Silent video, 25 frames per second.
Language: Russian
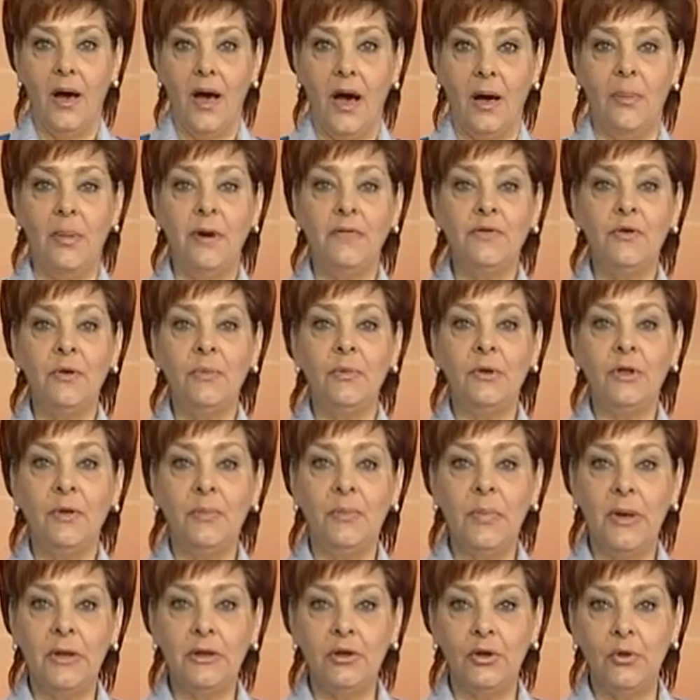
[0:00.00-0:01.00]
Обо всем этом
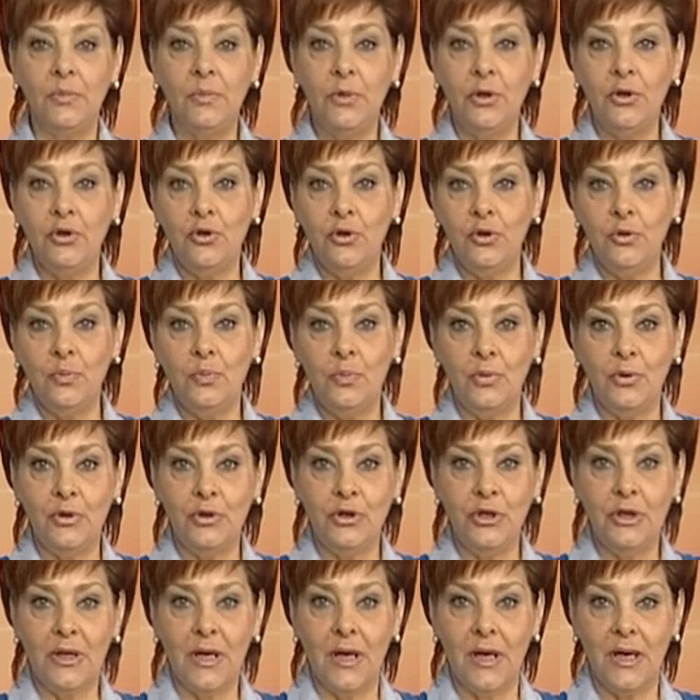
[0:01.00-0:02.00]
подробнее чуть
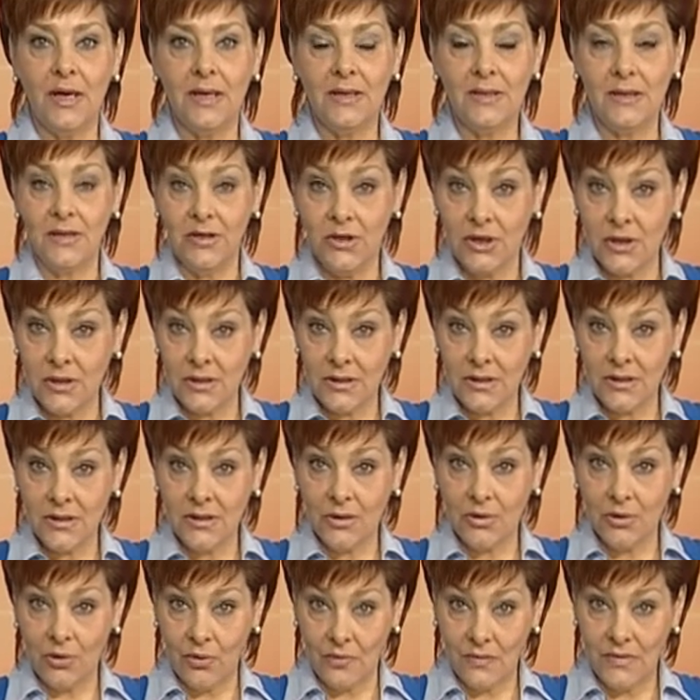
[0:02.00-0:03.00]
позже, а сейчас
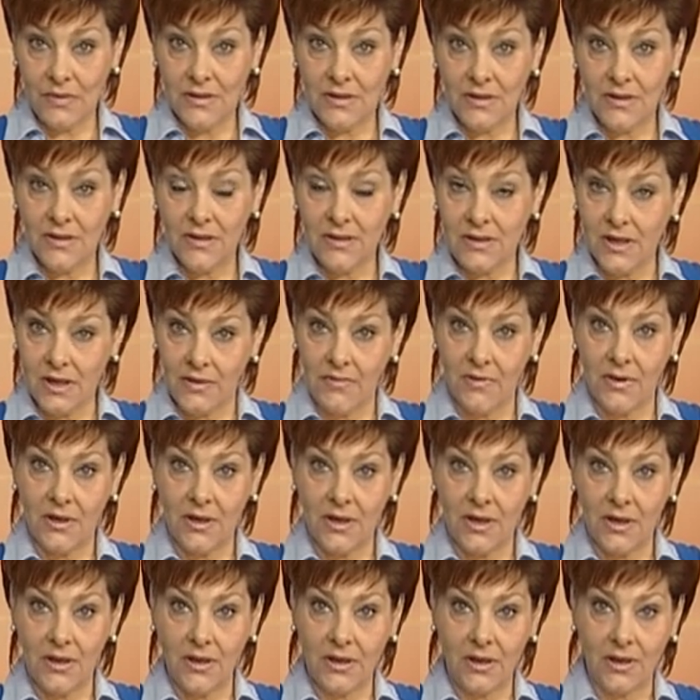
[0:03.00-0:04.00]
новости
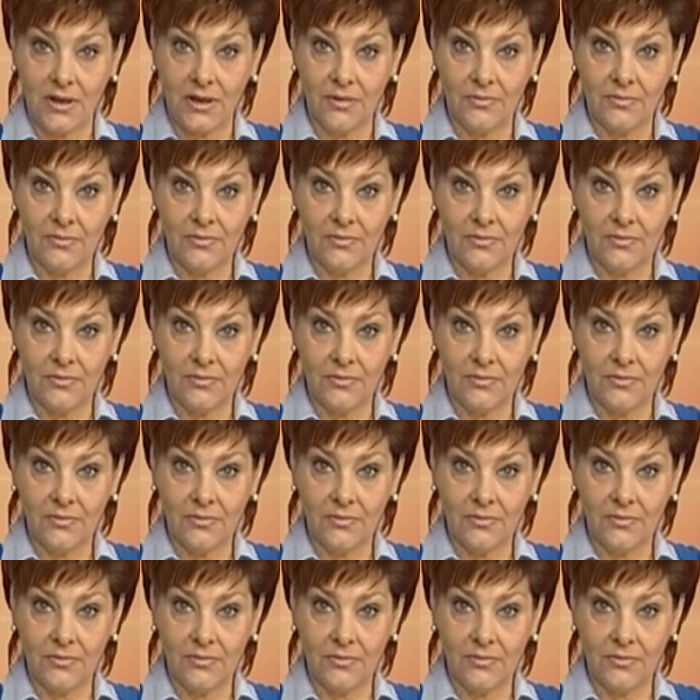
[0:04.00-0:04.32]
здравоохранения.